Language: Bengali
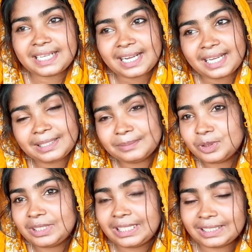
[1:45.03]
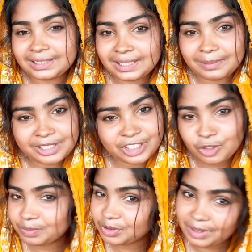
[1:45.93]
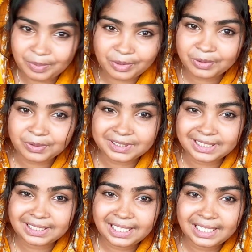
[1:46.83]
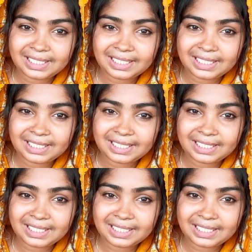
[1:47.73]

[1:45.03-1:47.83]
যাক আলহামদুলিল্লাহ আল্লাহ তাল্লাহ আমার সেই স্বপ্নটা পূরণ করছেন